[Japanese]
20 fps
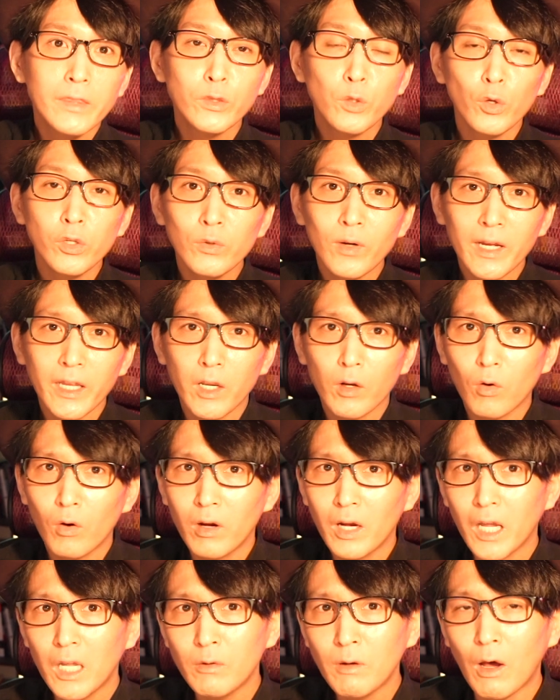というわけで
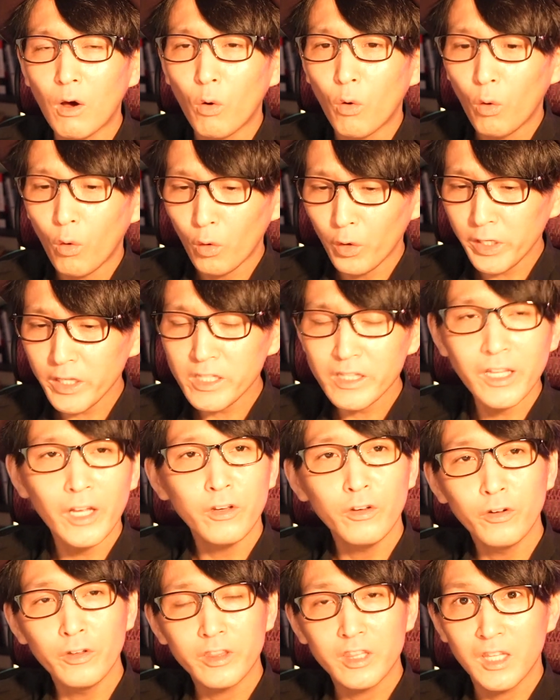今回は
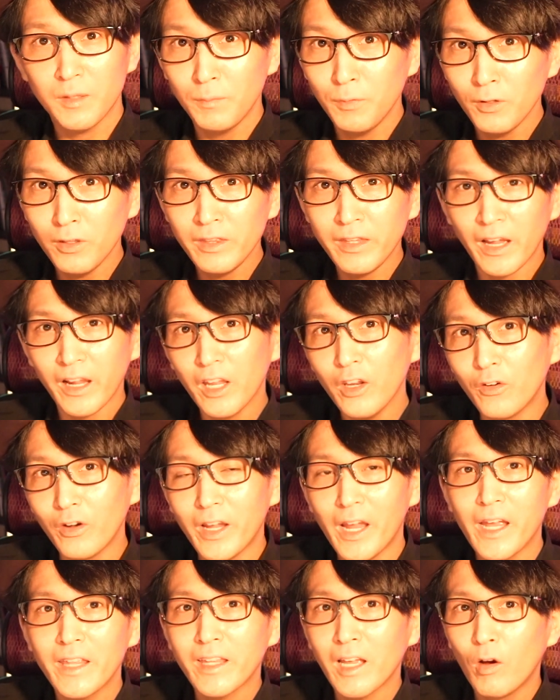オリジナルの自分だけの
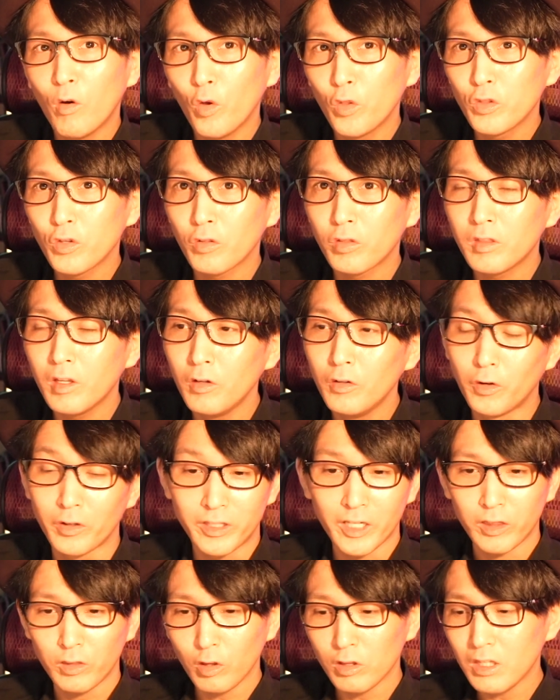英単語帳っていうのを
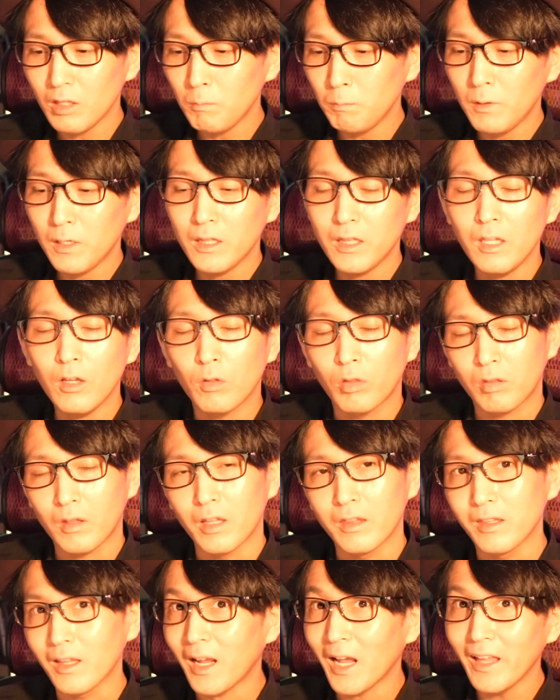チャット GPT を
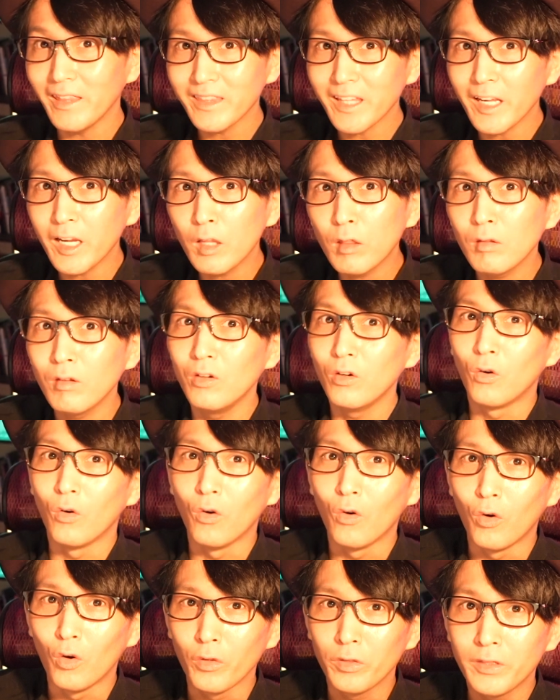使って簡単に作る
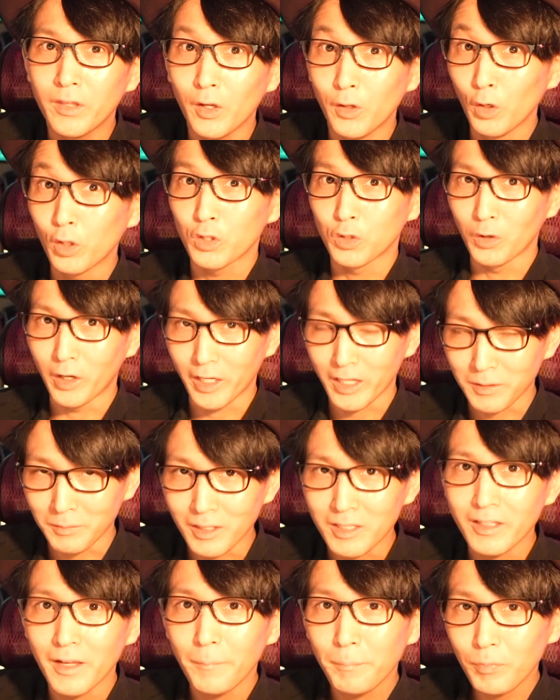方法っていうのを紹介しま
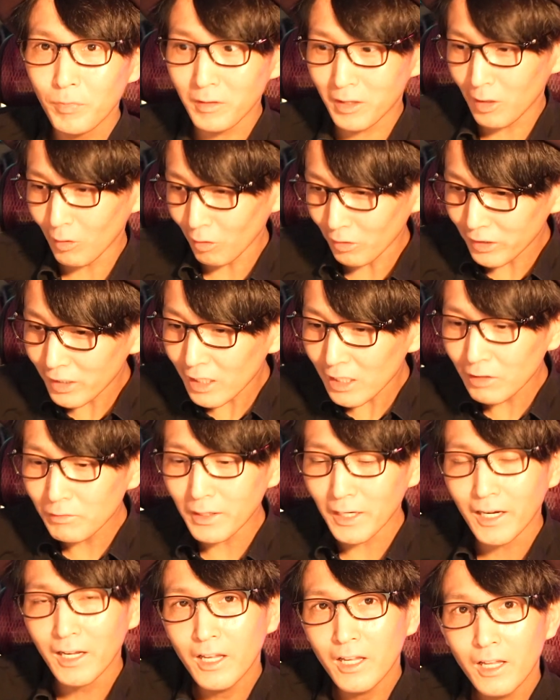した。基本的に
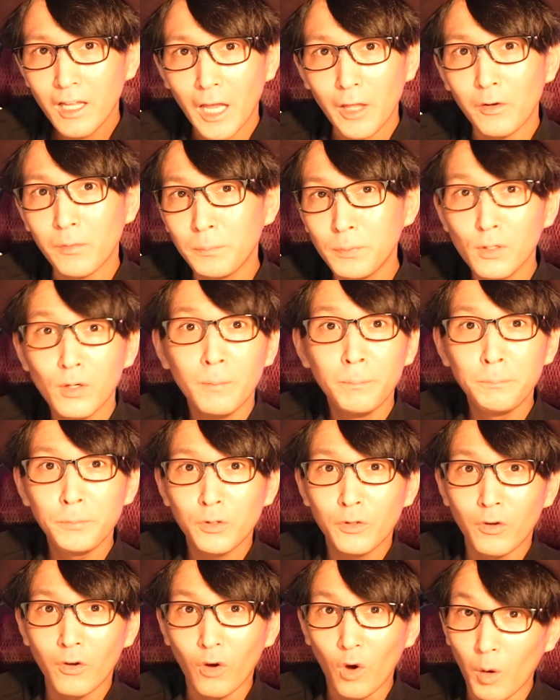はあの
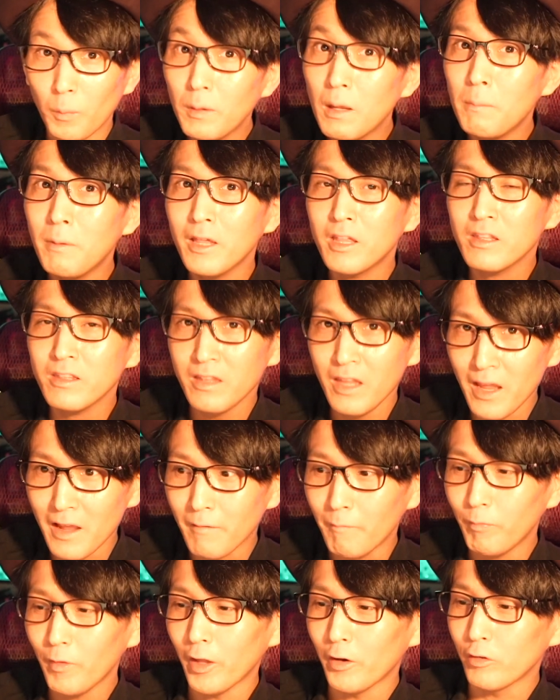プロンプトをコピペして
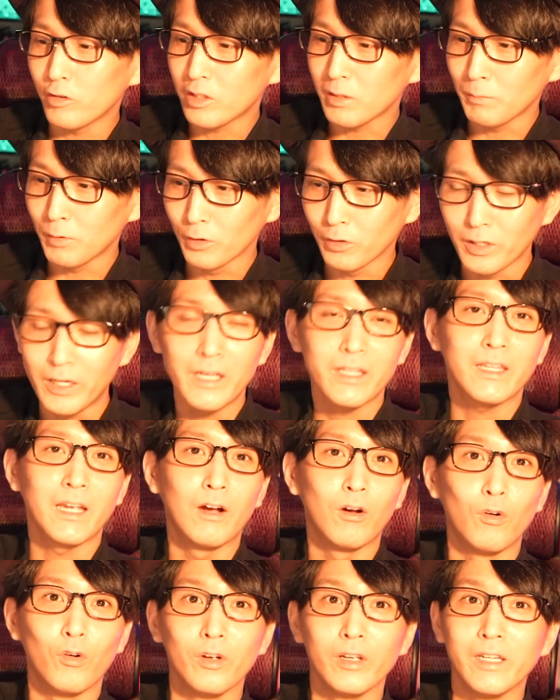あの自分の英
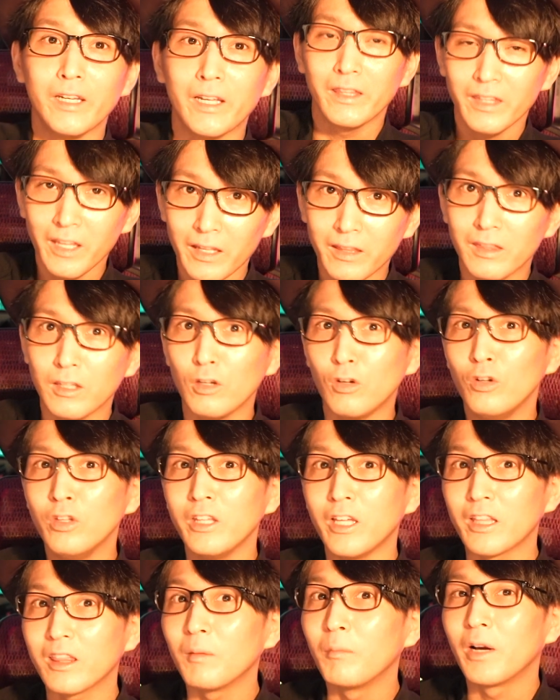単語を入てっていう風に
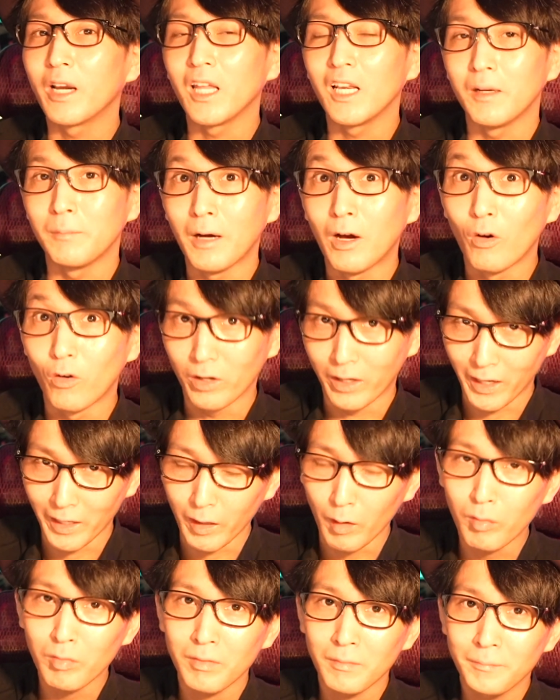やってもらえれば OK
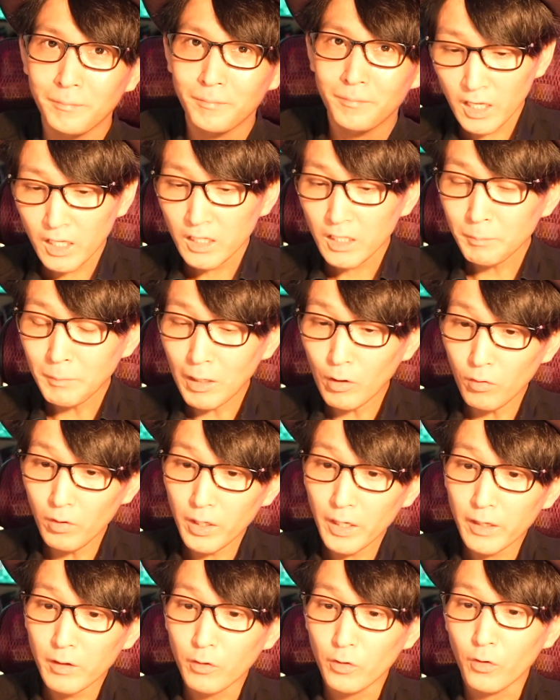です。で、まあ、今
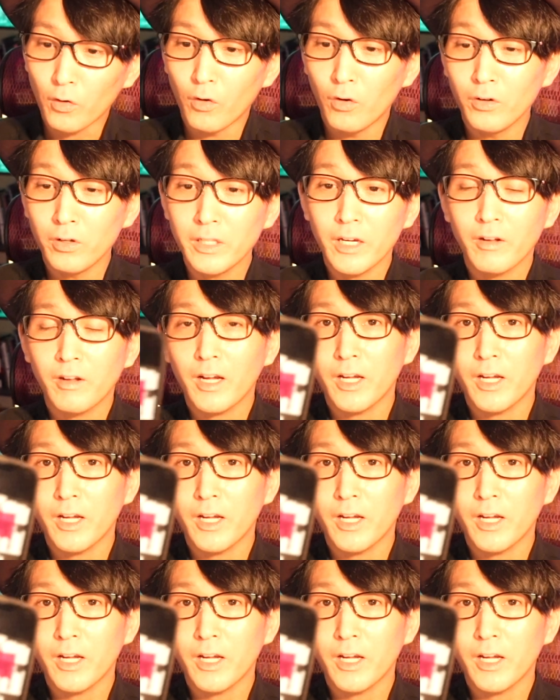回この翻訳